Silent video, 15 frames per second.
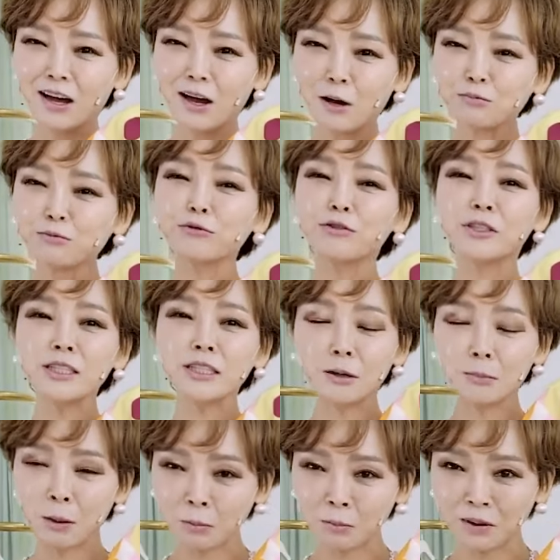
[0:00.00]
아, 부티가
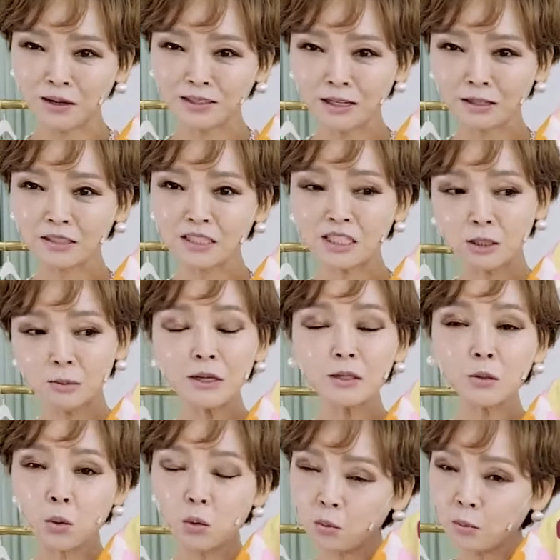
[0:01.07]
팡팡 나는
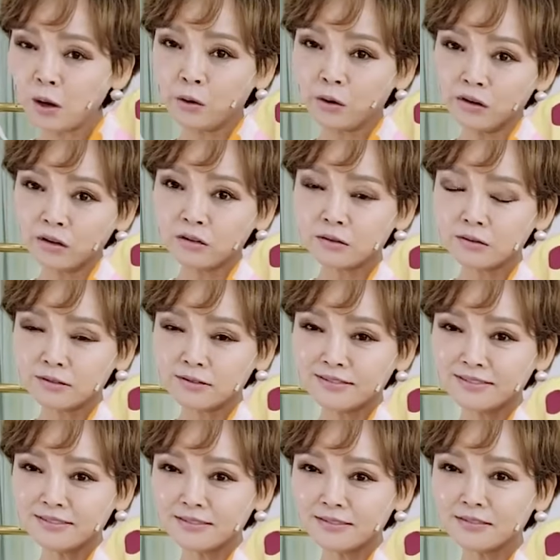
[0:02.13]
집에서 홈웨어
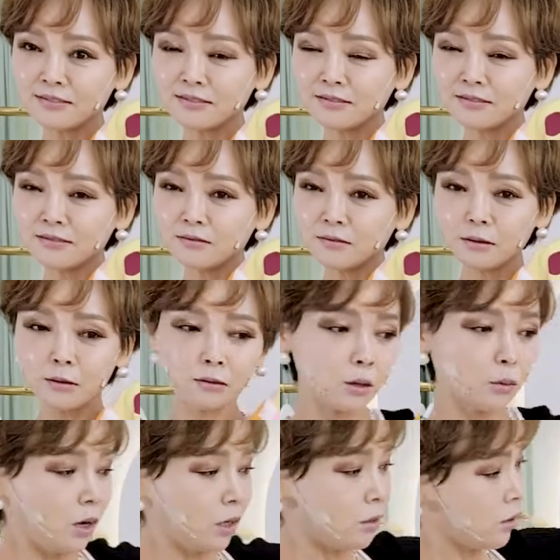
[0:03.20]
이렇게
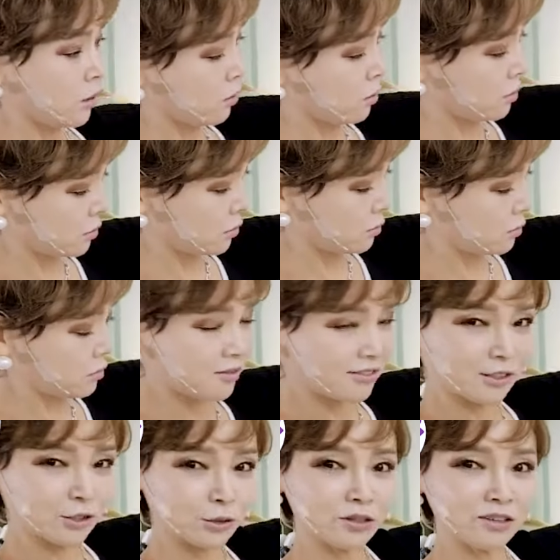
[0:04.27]
화려한 거를,
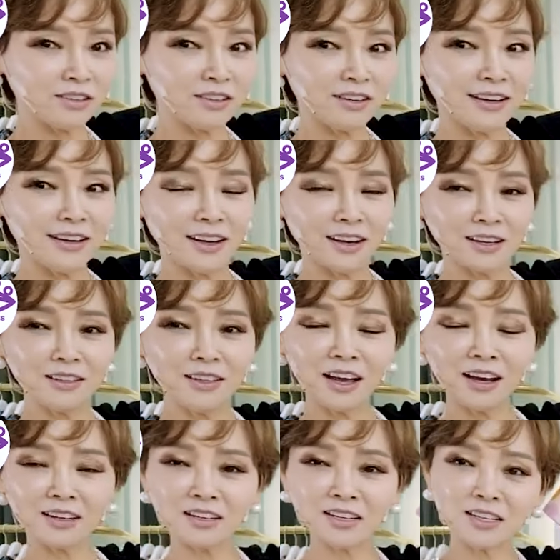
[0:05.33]
그죠? 근데
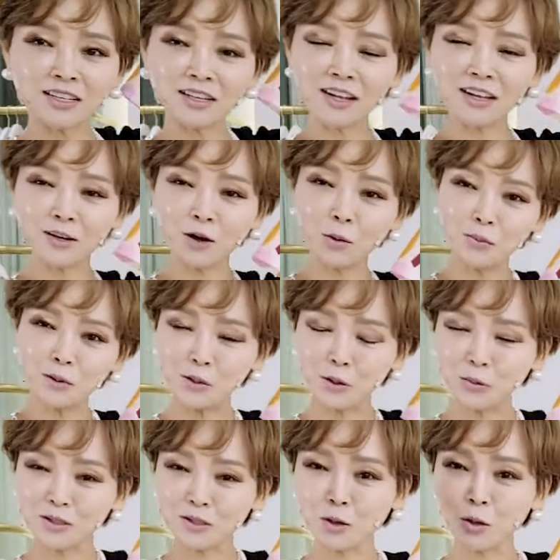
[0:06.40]
아까 길에
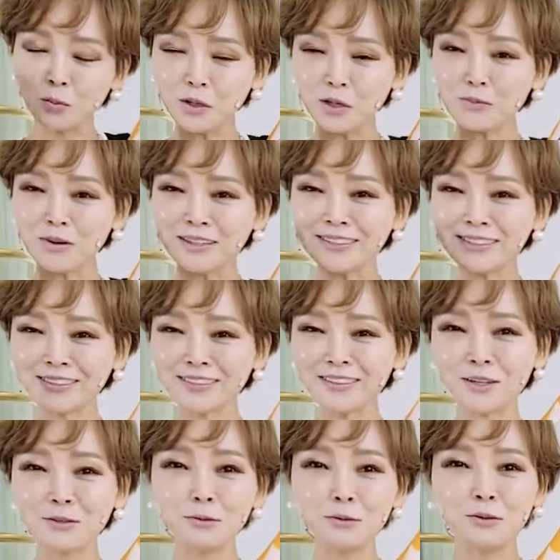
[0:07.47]
커피숍에서 커피를
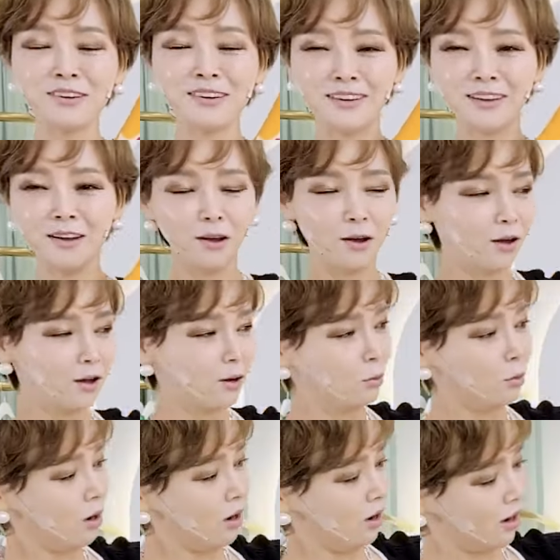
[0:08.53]
마시는데도
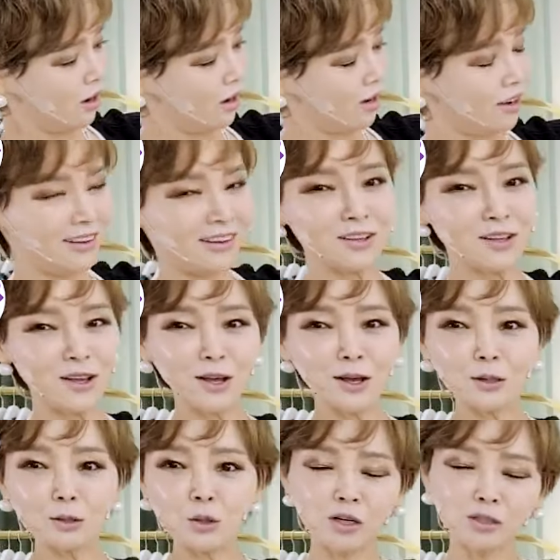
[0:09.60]
와,
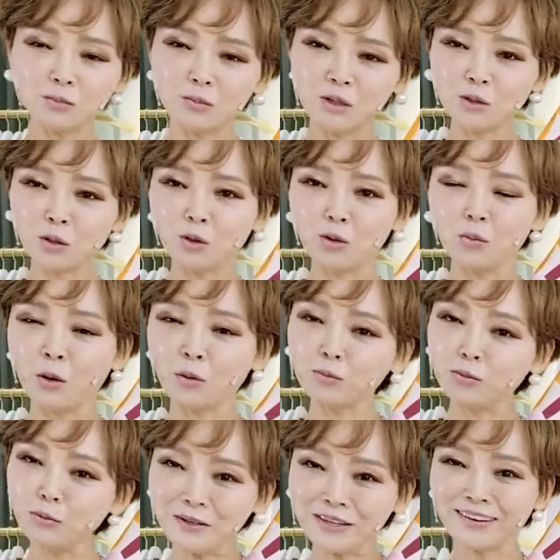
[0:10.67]
저 아줌마는 저거
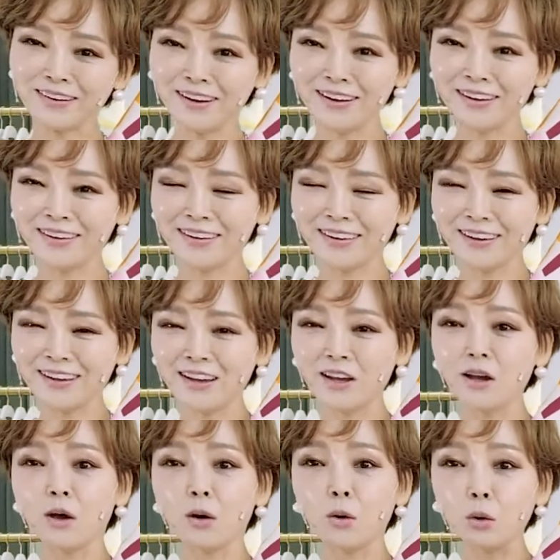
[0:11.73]
명품인가?
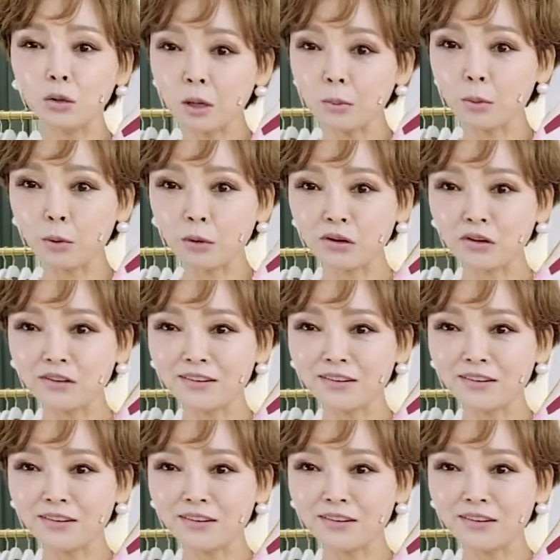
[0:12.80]
그렇게 보여.